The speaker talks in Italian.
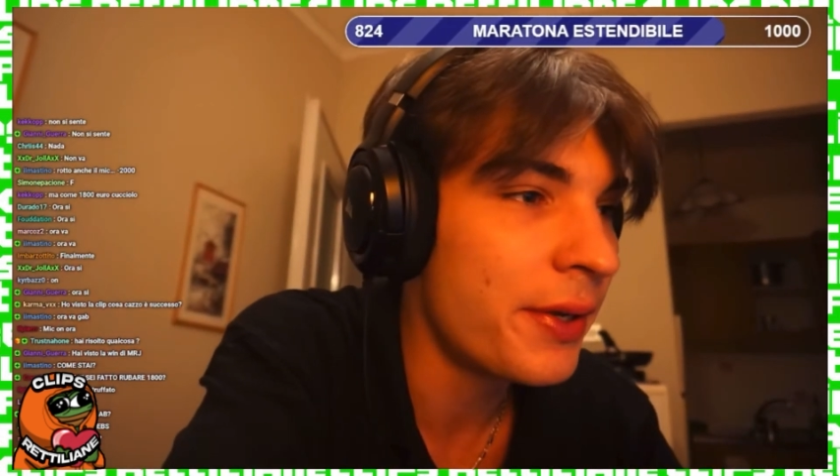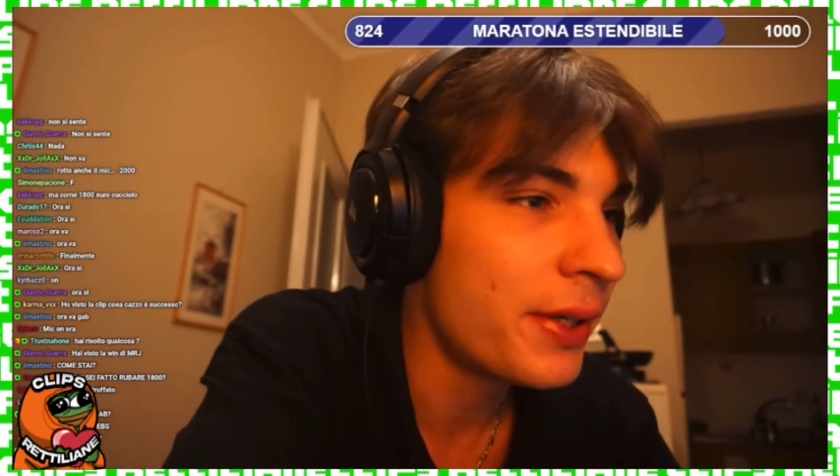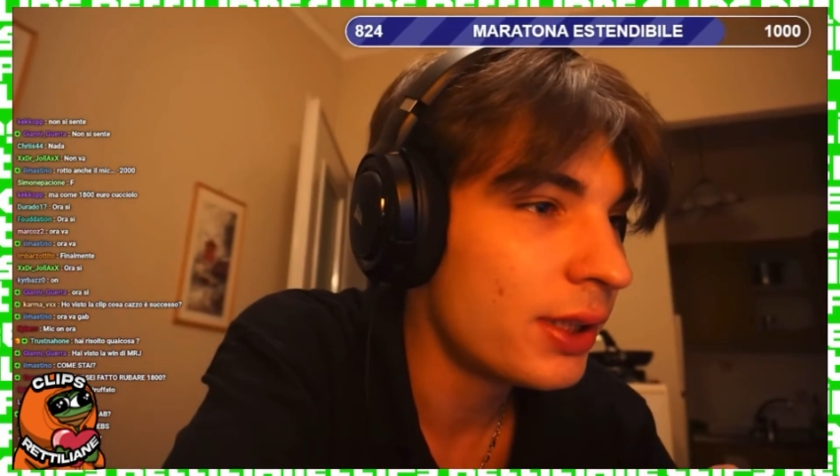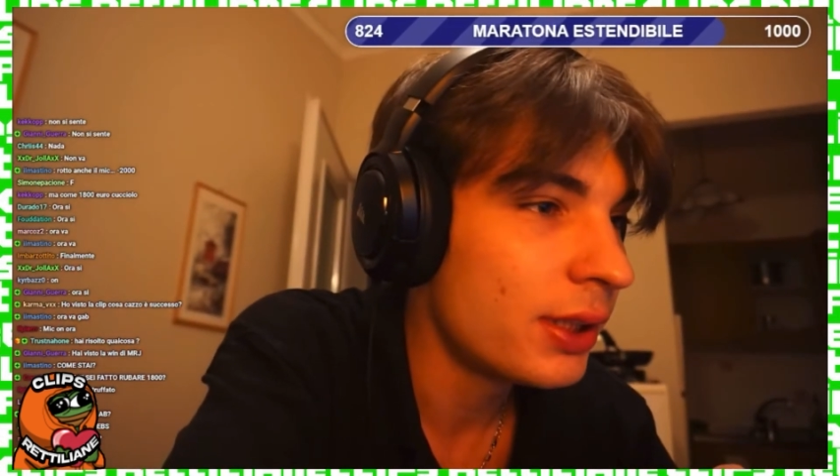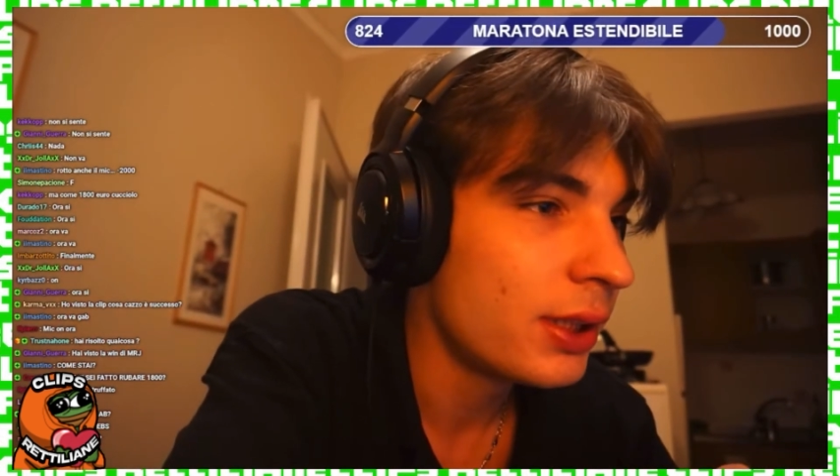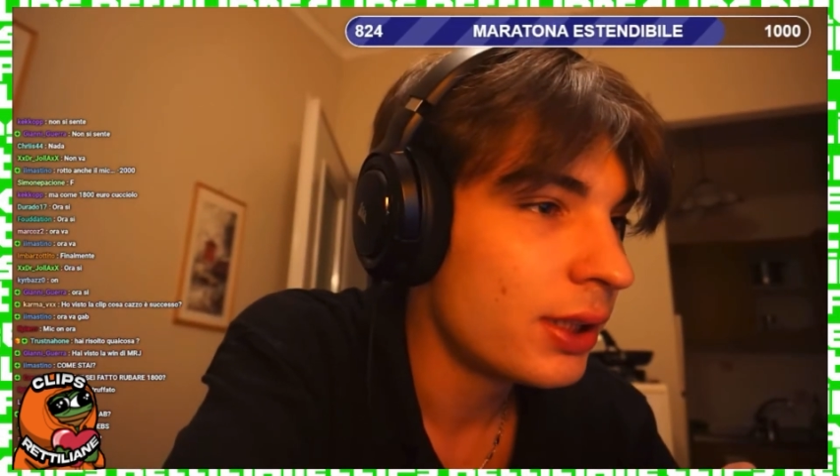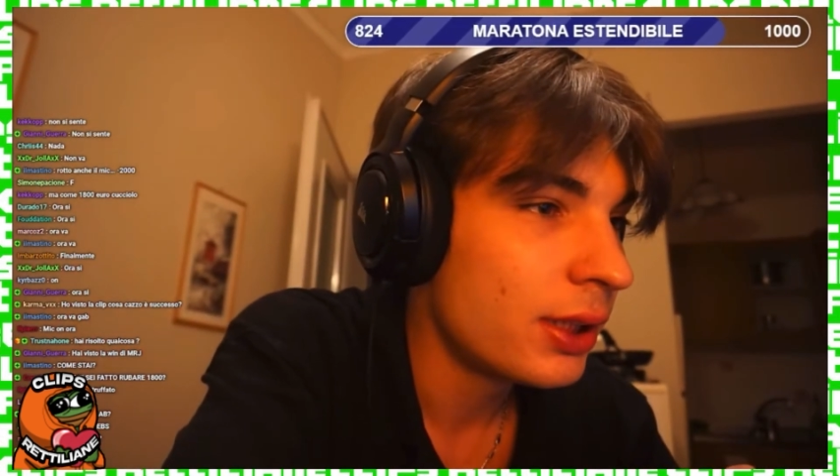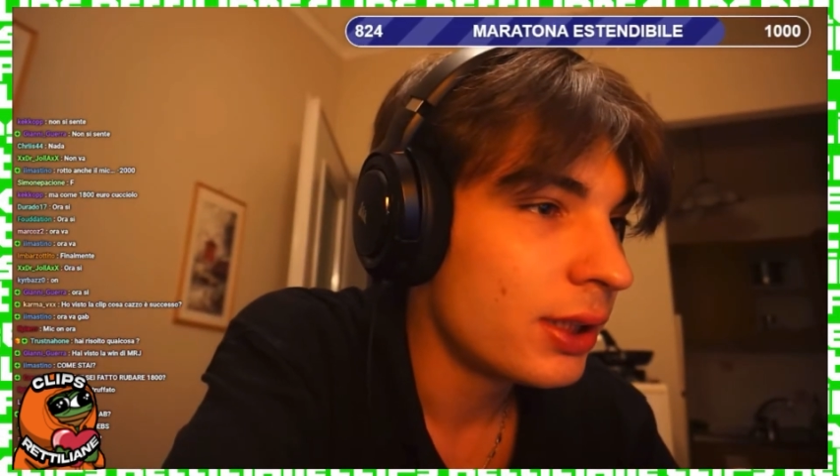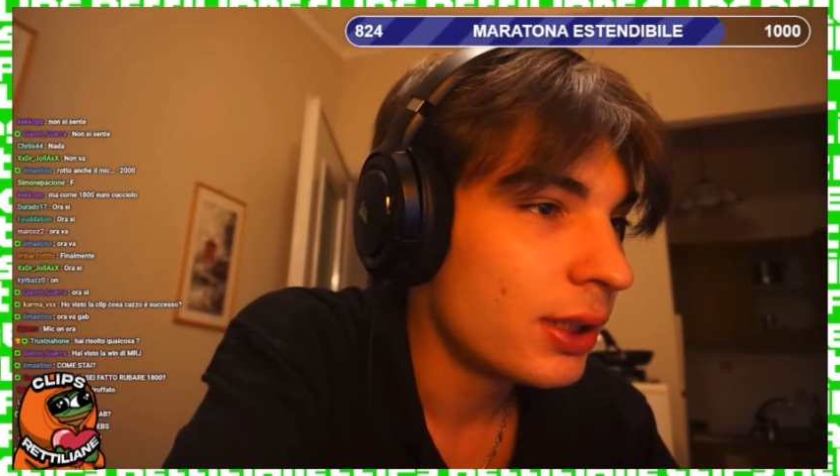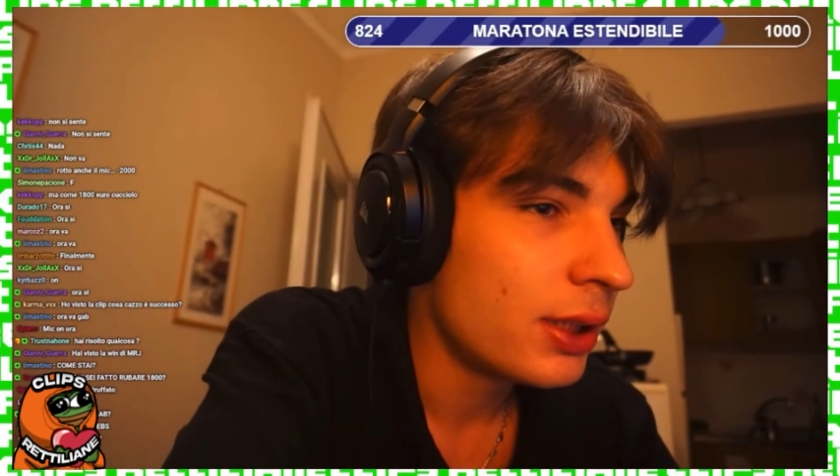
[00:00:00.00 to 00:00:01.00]
Stiamo pure andando a
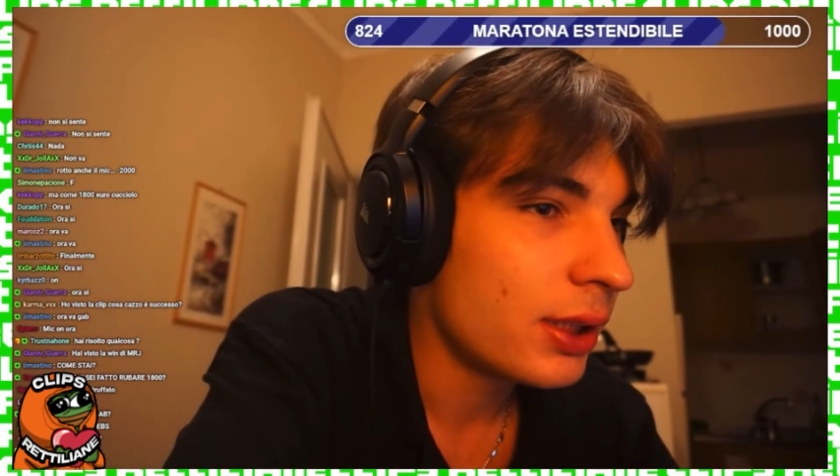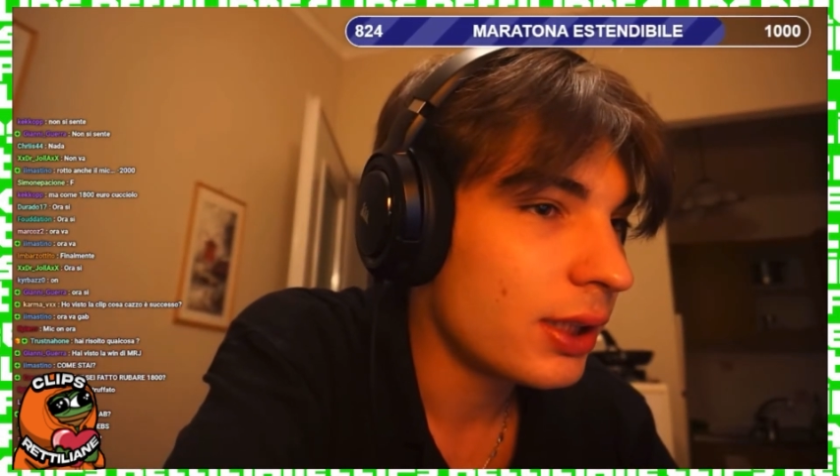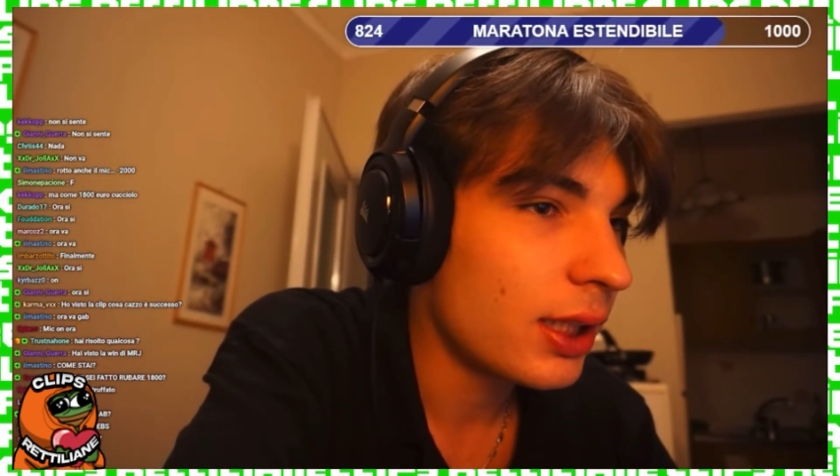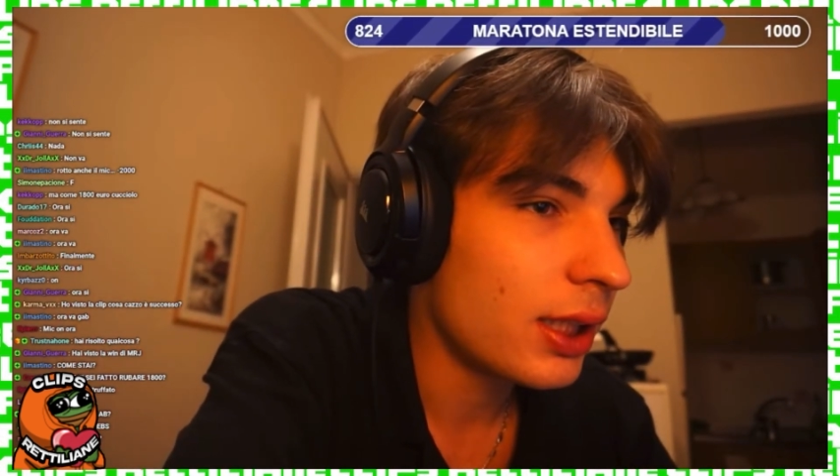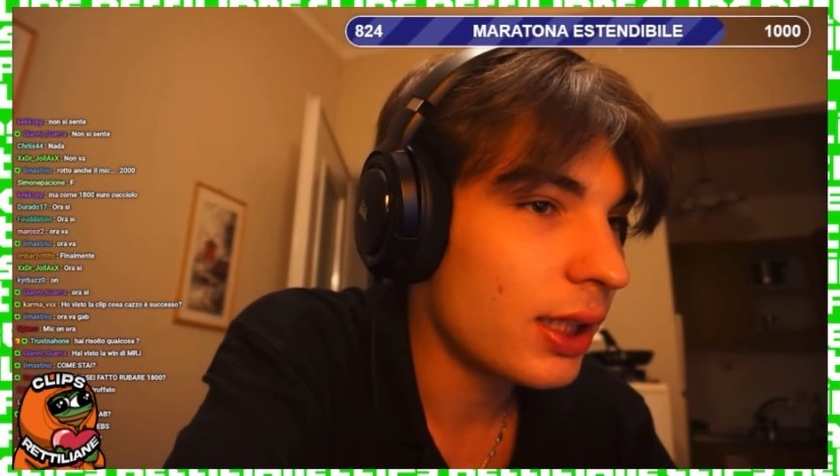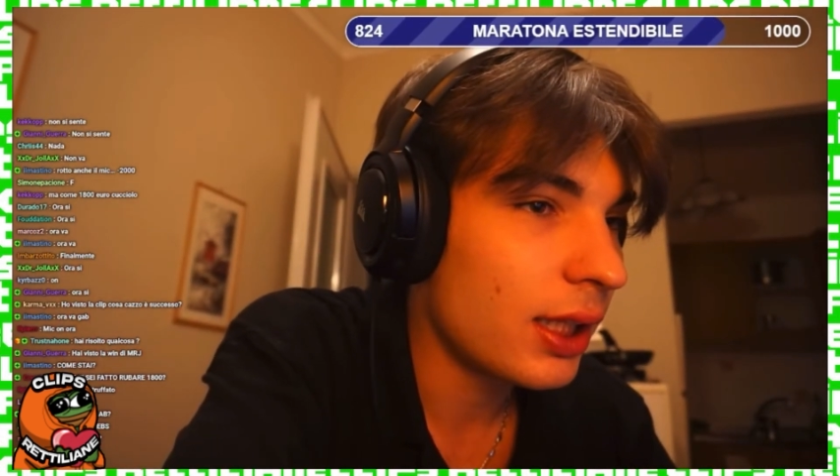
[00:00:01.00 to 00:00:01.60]
fare cose fighe.